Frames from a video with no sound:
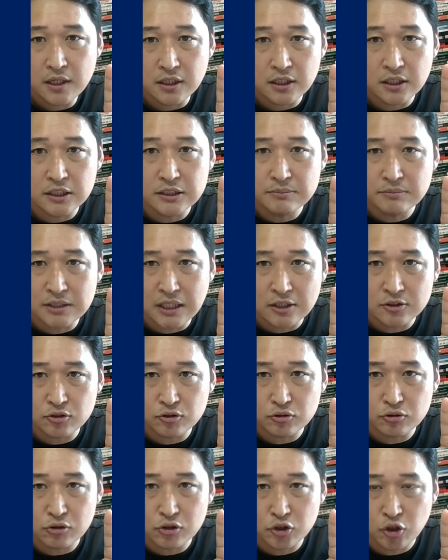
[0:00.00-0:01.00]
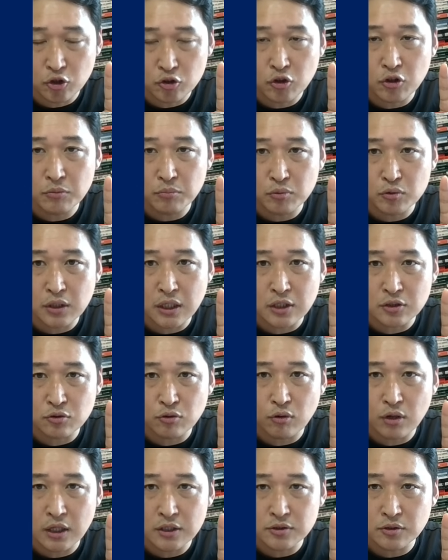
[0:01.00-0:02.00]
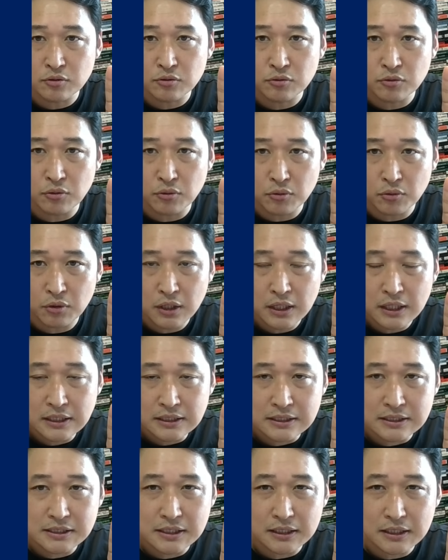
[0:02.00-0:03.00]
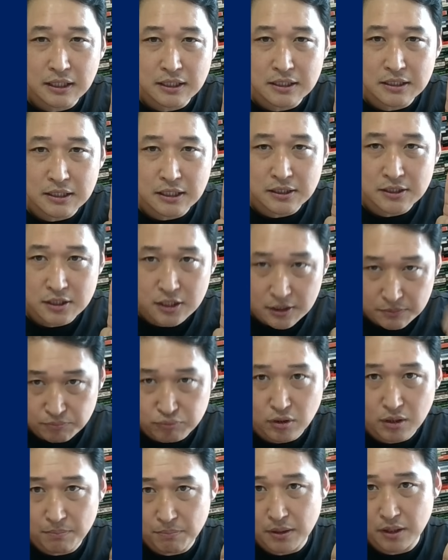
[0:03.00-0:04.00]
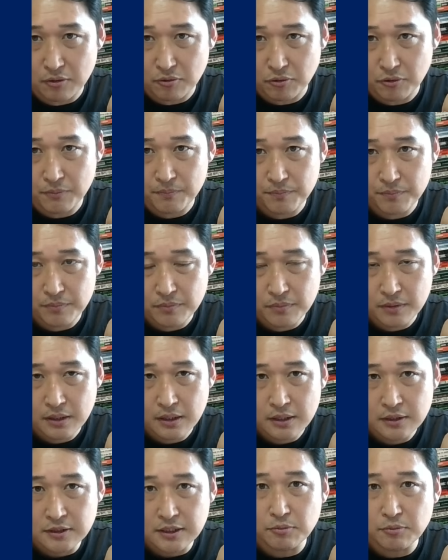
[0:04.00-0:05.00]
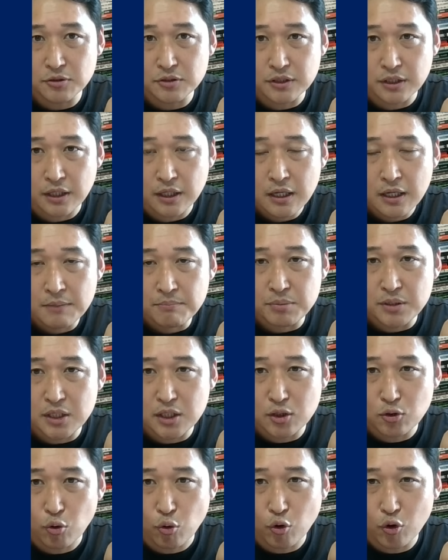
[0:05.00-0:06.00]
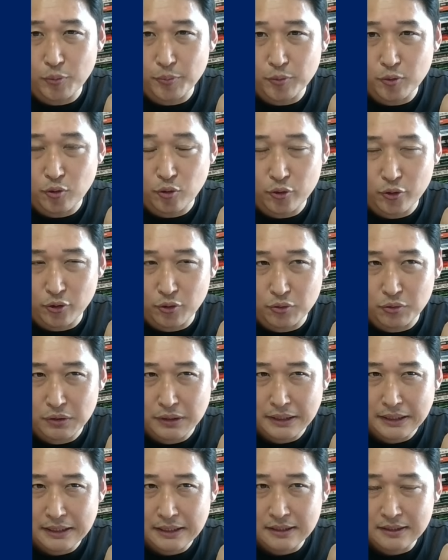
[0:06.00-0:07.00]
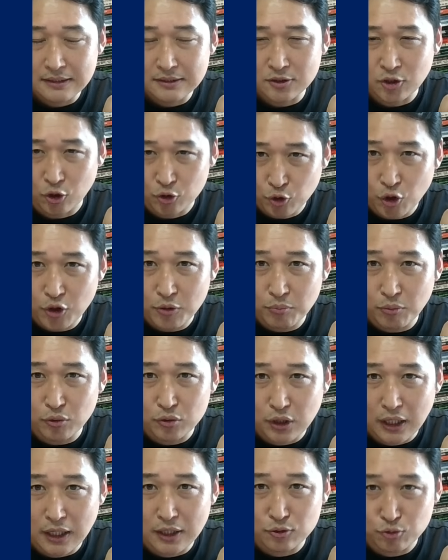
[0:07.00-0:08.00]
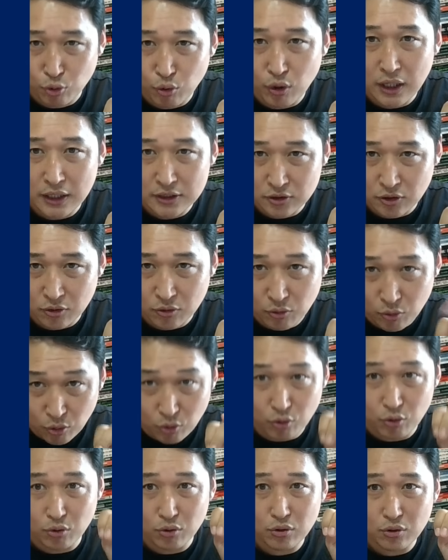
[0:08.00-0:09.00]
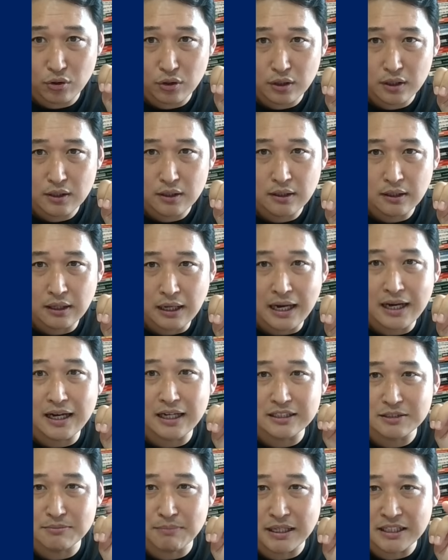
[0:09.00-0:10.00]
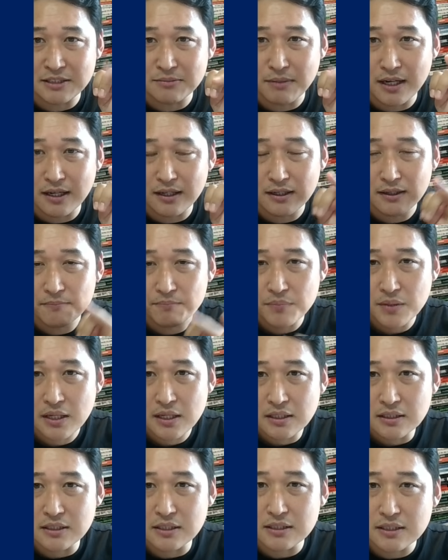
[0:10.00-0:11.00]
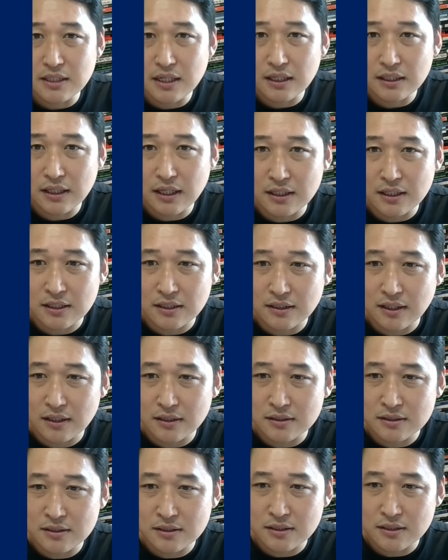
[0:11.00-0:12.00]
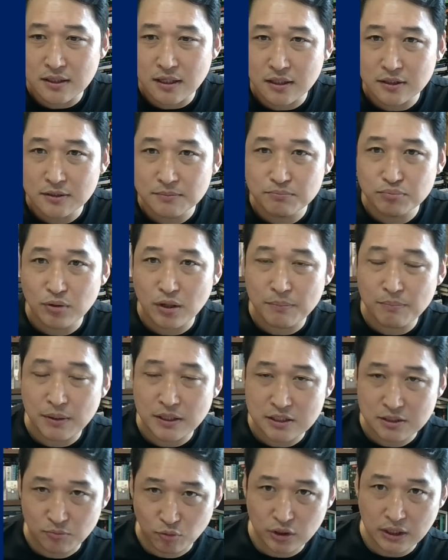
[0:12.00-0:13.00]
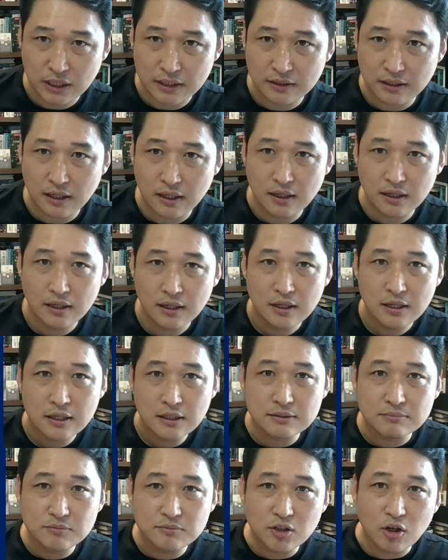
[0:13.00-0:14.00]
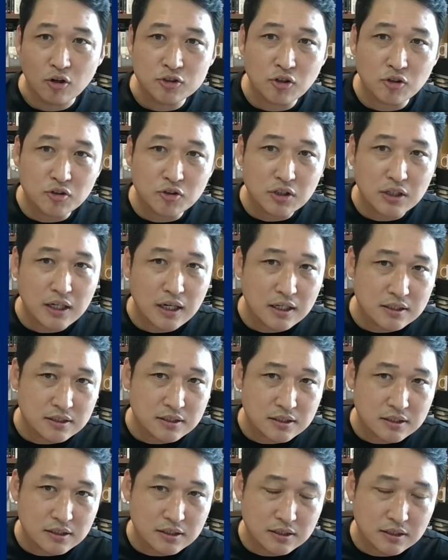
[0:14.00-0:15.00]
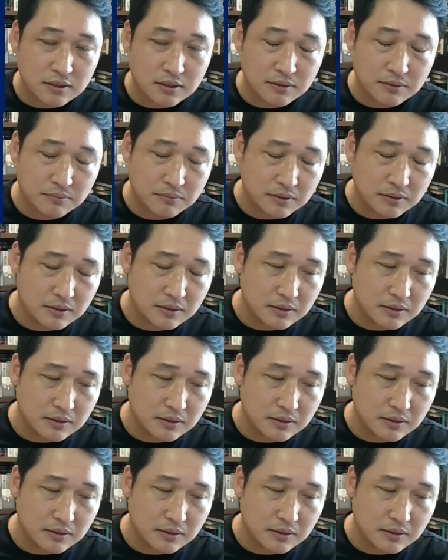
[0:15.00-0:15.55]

임금상승률 전월보다 좋아졌고 시장의 기대치에 부합하고 세 번째 비농업고용 전월보다 좋아졌고 한 가지 마지막 시장의 기대치에는 부합하지 못한다. 그럼 여섯 가지